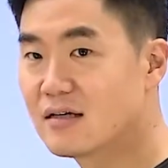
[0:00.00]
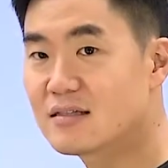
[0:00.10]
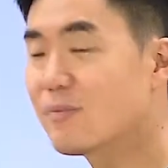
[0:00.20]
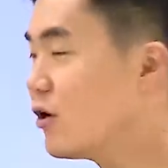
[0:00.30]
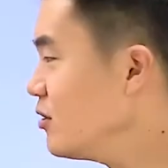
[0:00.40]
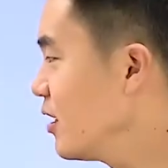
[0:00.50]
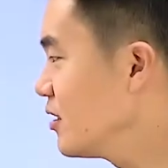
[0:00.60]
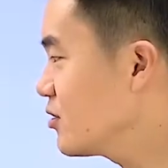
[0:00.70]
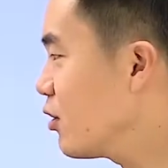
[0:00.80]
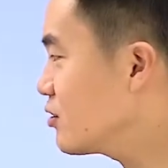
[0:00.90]
삼번
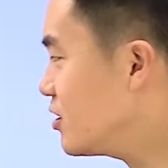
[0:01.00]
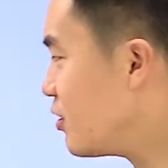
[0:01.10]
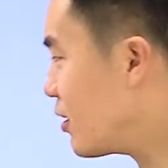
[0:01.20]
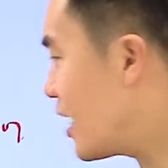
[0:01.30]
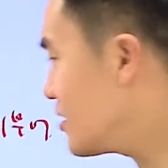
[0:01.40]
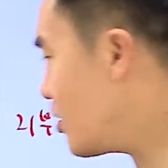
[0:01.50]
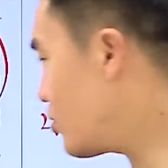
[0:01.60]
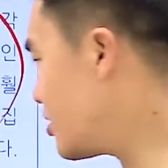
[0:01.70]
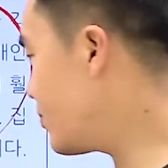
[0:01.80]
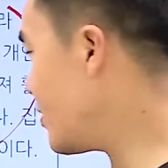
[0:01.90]
정치적
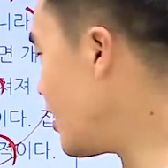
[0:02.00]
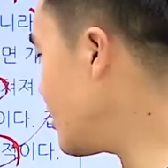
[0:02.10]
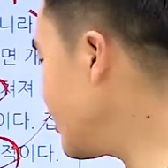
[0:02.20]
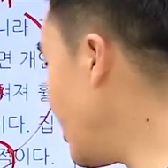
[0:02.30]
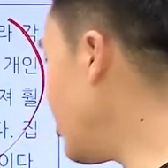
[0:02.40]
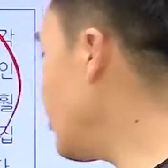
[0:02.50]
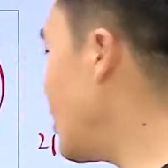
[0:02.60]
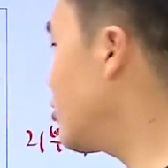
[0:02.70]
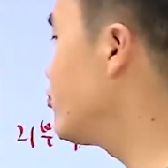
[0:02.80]
강제력은 집단 갈등 해결 방안은